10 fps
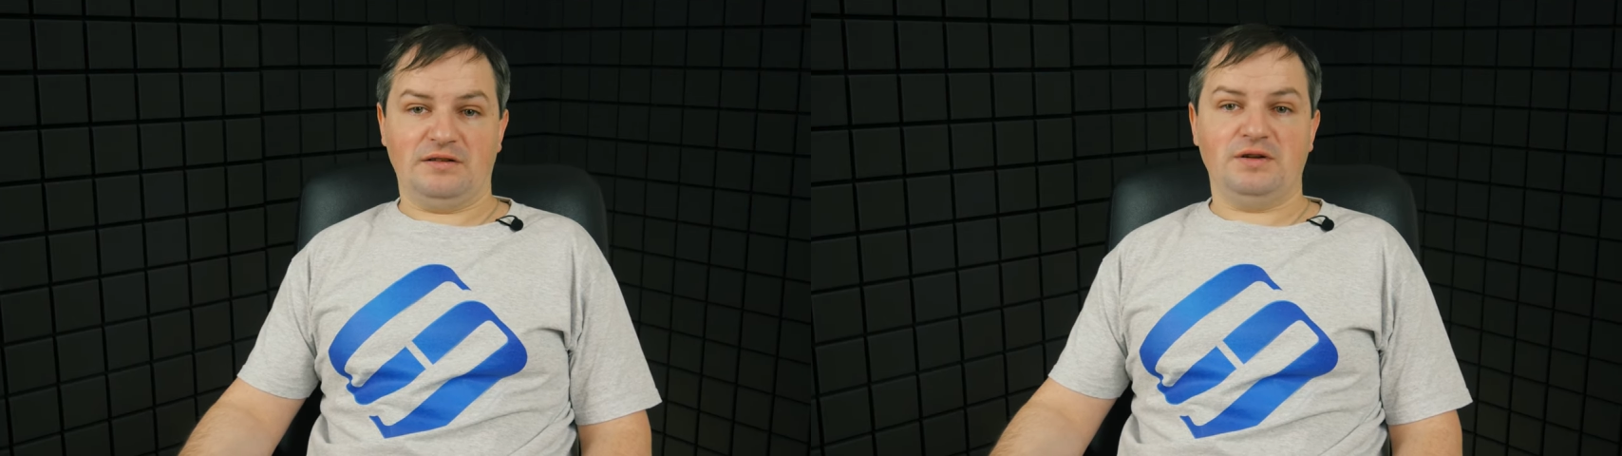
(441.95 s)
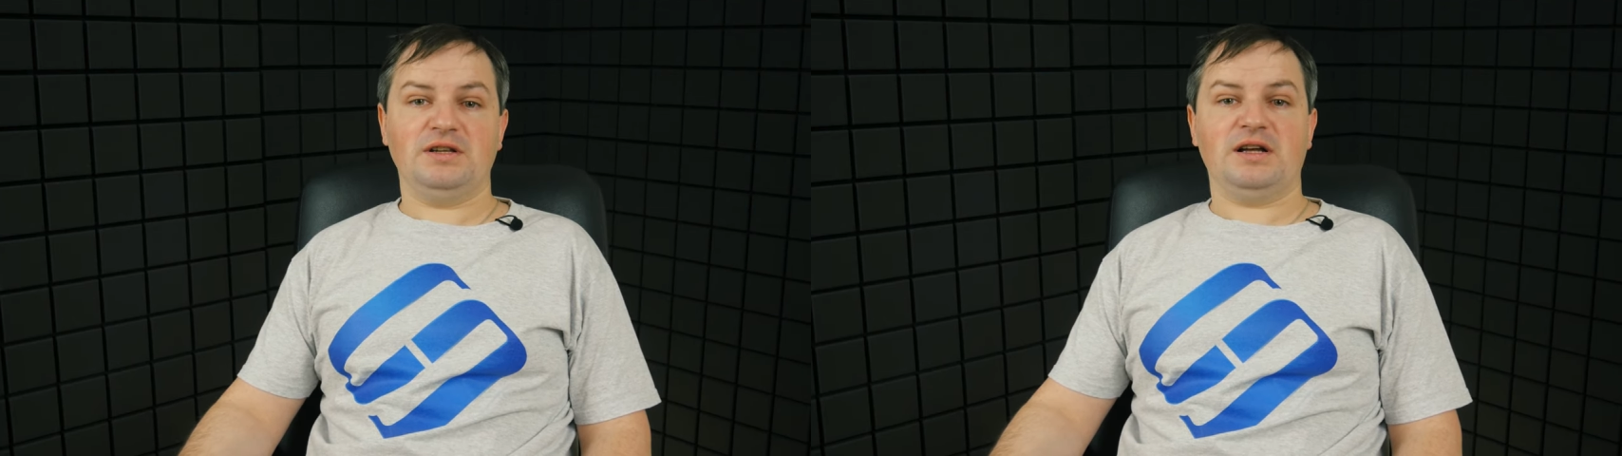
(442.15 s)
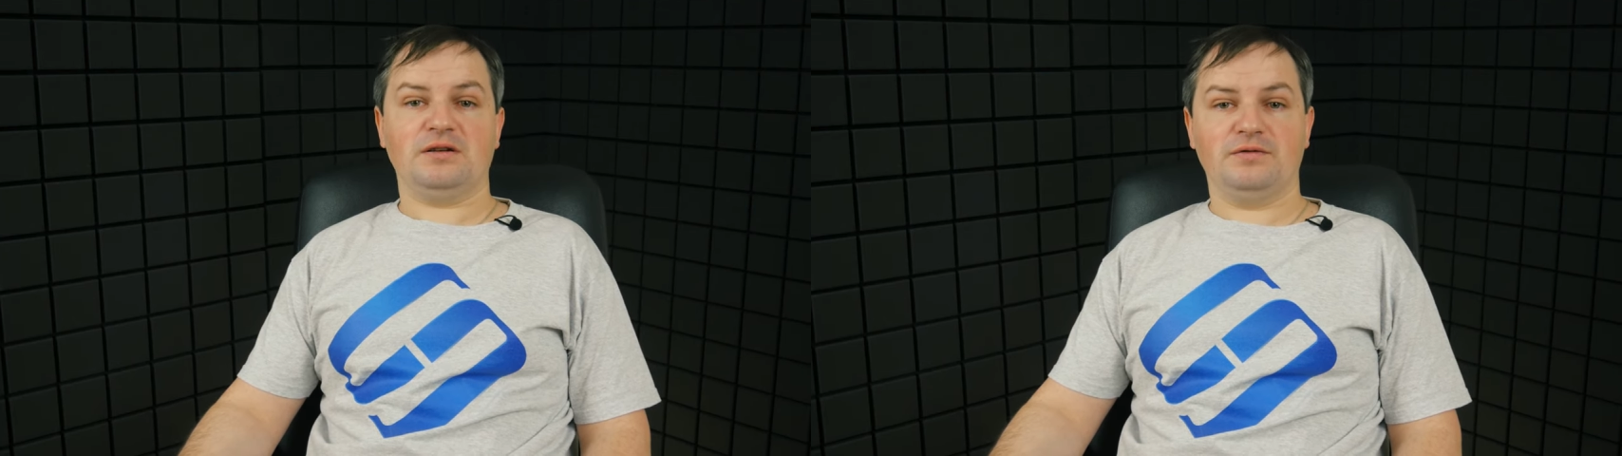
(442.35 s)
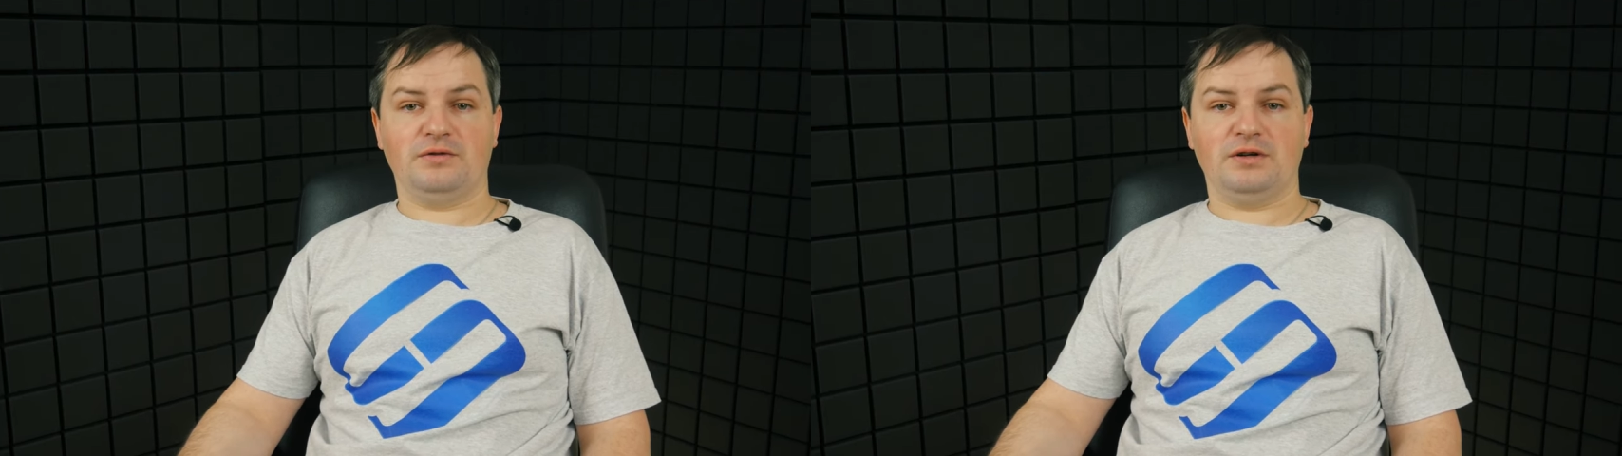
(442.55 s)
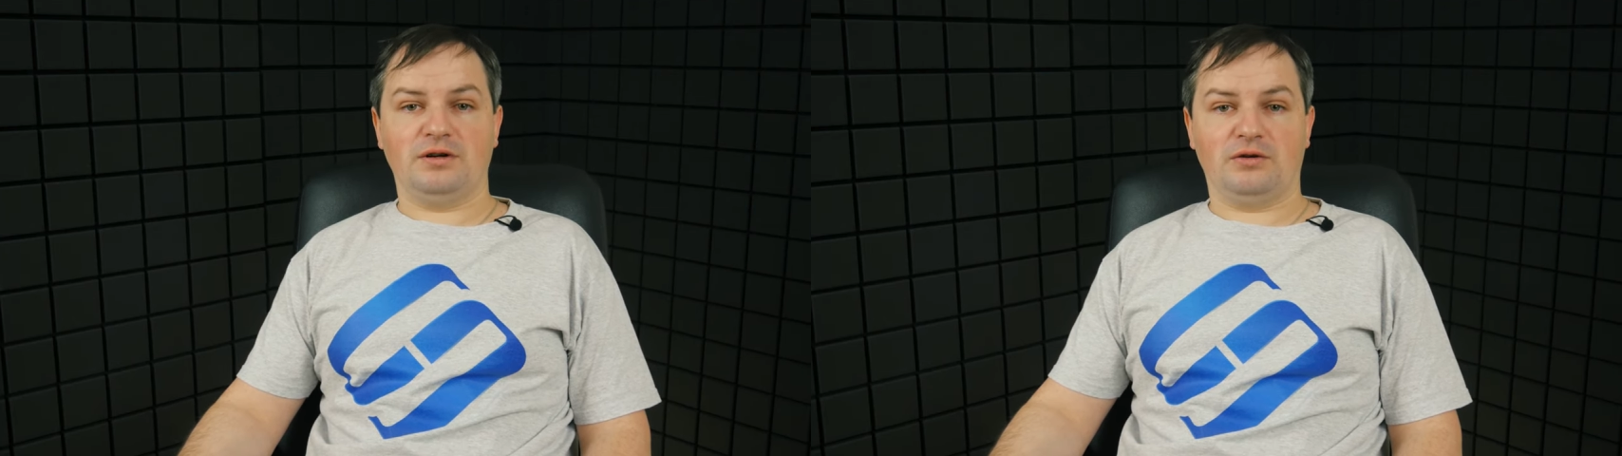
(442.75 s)
Vielen Dank
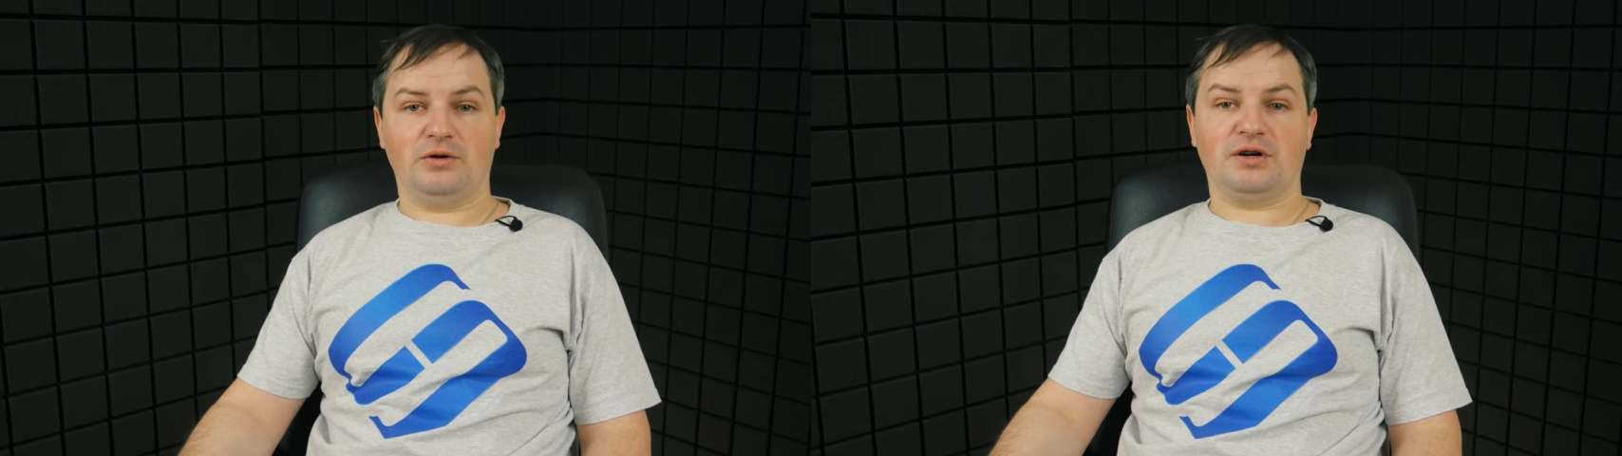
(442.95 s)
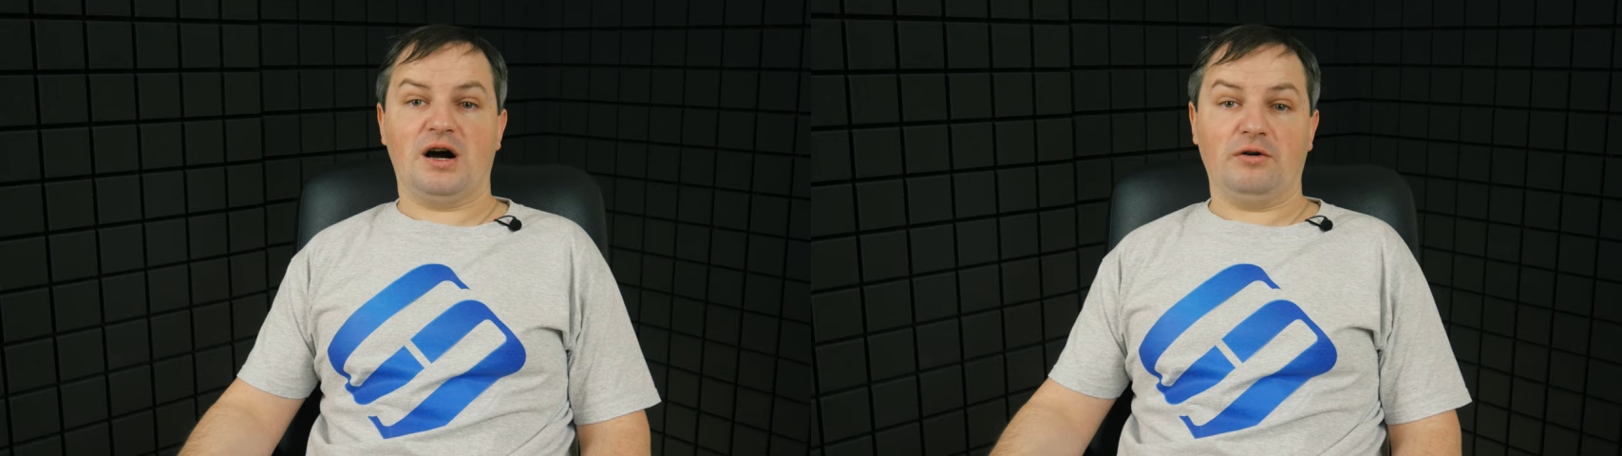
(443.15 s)
für eure